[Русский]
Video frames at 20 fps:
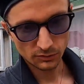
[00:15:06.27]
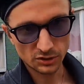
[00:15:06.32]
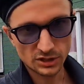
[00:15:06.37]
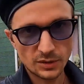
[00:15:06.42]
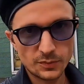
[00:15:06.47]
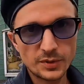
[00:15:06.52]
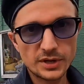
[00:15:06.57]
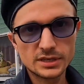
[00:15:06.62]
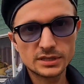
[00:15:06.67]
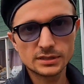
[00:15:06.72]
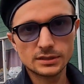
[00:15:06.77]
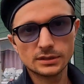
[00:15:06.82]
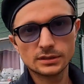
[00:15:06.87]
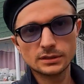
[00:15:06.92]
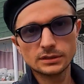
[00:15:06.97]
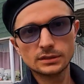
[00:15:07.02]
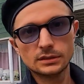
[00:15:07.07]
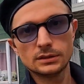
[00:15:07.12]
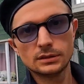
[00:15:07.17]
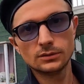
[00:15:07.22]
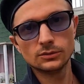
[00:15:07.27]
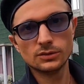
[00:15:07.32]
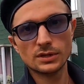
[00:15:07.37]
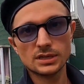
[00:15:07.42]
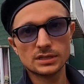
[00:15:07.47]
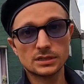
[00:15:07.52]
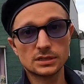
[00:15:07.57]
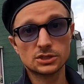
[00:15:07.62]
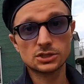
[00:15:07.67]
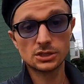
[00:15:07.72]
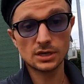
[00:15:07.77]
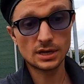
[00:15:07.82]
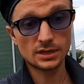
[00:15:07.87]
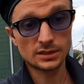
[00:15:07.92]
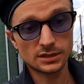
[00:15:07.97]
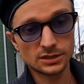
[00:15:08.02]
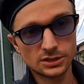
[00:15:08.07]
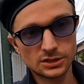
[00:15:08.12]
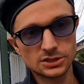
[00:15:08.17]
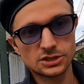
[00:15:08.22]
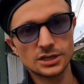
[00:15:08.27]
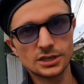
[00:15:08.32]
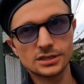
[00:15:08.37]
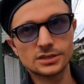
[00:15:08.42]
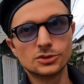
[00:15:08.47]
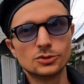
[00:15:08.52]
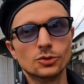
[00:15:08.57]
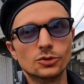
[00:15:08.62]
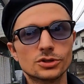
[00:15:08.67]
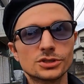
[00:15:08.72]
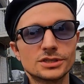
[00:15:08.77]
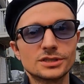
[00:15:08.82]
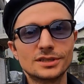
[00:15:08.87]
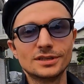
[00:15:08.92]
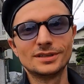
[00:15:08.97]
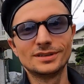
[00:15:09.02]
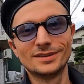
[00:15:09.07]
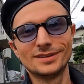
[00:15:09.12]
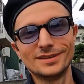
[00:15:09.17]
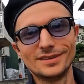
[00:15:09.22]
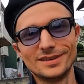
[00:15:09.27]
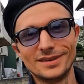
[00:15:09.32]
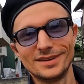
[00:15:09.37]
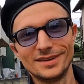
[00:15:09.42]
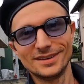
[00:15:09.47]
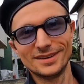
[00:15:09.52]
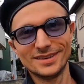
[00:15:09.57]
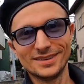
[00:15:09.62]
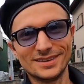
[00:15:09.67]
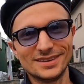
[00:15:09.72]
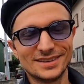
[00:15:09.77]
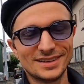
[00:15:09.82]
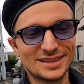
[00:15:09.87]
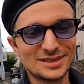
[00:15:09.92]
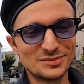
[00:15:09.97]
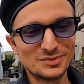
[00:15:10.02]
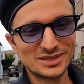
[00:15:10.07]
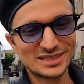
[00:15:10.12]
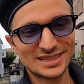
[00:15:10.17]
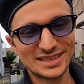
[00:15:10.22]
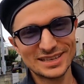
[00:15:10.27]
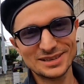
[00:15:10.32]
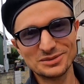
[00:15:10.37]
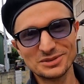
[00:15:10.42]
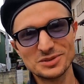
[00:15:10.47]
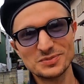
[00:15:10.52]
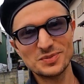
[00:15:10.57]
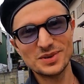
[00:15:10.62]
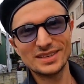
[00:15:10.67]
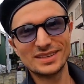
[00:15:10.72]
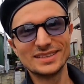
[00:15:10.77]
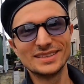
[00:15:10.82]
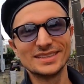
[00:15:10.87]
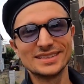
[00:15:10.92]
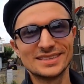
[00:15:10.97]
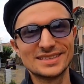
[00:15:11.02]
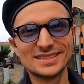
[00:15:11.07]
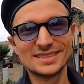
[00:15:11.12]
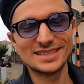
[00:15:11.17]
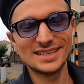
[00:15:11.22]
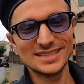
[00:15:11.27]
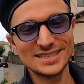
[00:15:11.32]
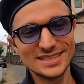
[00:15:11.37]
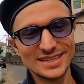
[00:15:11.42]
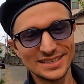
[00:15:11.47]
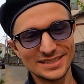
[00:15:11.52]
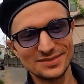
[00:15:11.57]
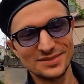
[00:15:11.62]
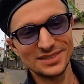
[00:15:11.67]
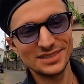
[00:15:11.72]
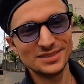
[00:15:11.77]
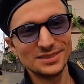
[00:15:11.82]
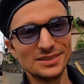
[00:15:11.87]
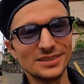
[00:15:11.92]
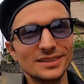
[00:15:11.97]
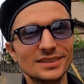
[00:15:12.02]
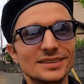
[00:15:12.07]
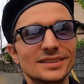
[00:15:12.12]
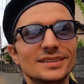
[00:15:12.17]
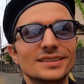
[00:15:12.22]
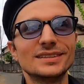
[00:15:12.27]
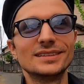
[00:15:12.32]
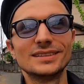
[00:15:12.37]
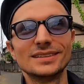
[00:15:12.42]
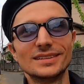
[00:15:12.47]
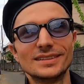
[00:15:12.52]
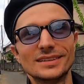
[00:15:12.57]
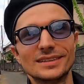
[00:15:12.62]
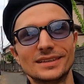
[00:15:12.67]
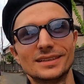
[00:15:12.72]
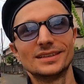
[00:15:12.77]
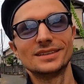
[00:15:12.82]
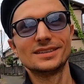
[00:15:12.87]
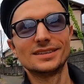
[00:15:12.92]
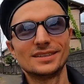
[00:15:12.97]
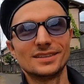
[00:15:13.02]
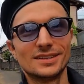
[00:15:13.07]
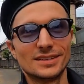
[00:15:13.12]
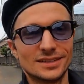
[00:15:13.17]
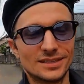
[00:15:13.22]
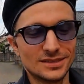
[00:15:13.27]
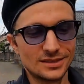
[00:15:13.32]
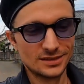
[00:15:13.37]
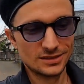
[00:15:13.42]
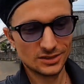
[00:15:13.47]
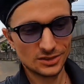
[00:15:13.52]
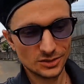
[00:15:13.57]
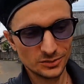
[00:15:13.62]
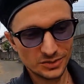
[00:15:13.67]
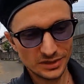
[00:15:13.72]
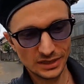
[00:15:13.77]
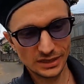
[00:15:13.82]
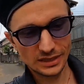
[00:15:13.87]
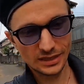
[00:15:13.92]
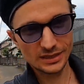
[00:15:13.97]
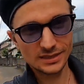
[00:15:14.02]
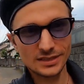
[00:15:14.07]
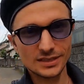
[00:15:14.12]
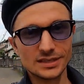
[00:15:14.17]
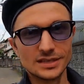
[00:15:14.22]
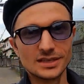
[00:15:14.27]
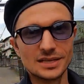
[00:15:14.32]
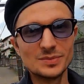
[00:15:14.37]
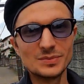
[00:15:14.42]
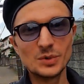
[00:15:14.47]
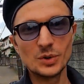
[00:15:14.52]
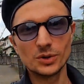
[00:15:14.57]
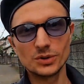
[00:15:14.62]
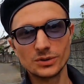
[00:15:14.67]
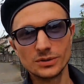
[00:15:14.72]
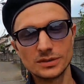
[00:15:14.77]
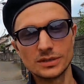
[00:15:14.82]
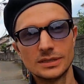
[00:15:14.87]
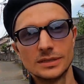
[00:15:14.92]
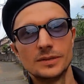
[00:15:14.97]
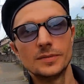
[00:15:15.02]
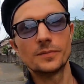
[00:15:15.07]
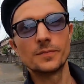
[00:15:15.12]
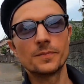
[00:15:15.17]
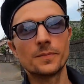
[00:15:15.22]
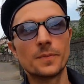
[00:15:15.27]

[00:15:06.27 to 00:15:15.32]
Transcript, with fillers: Вот опять э, у нас начинается сейчас дождь. Надо быстрее успеть заснять видео чтобы, как говорится, не намокнуть.